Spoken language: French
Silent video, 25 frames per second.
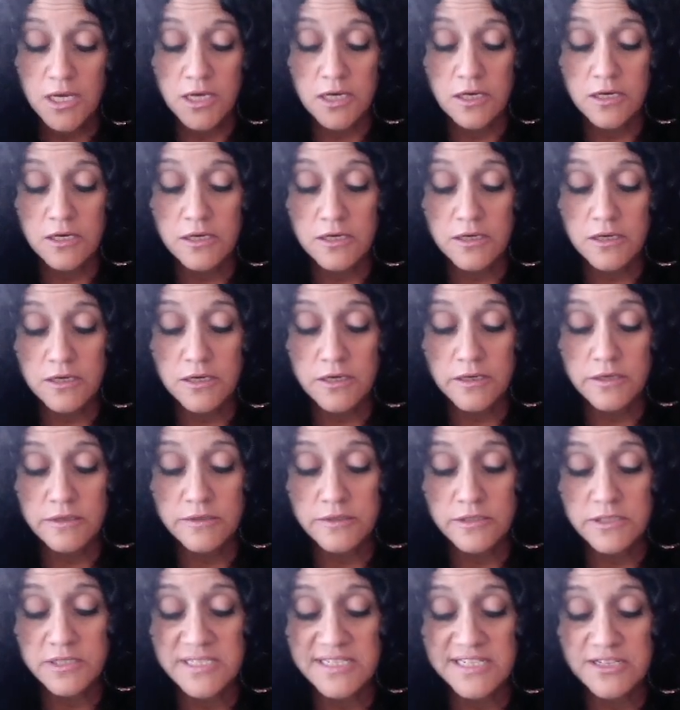Euh,
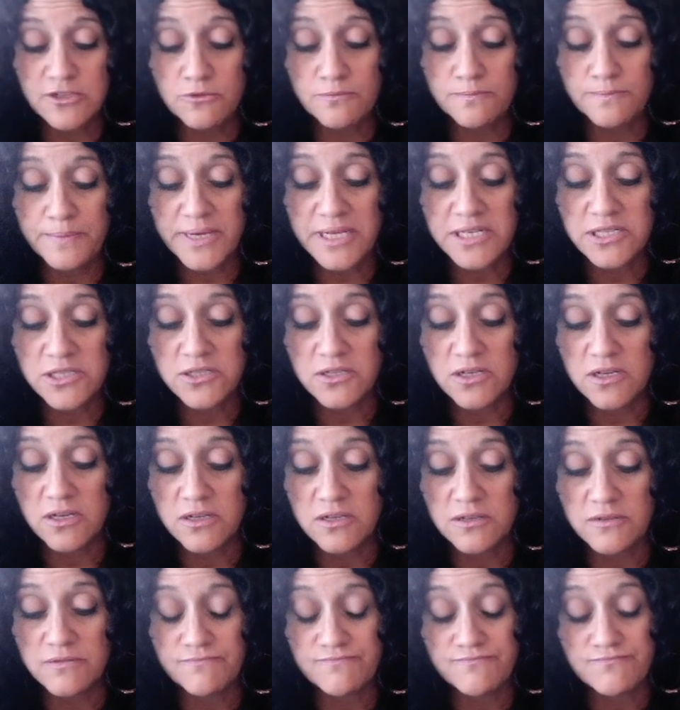c'est une
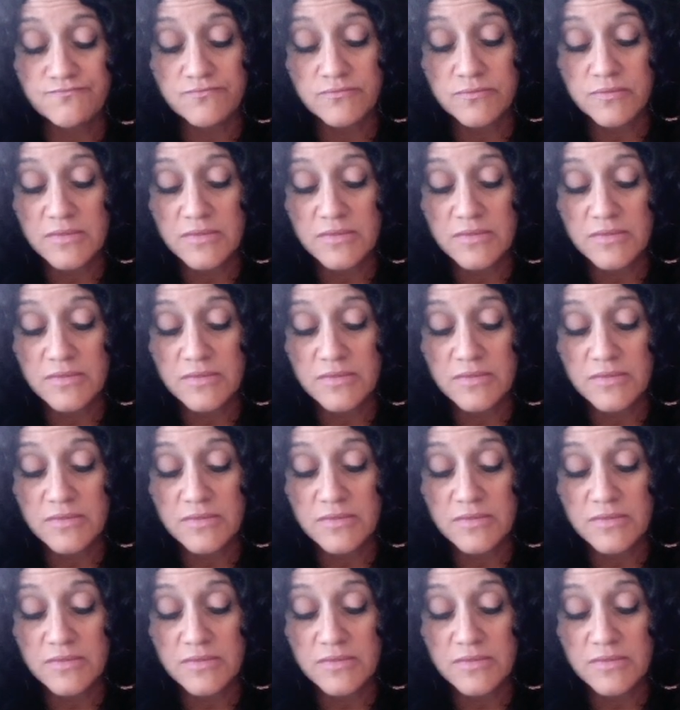personne,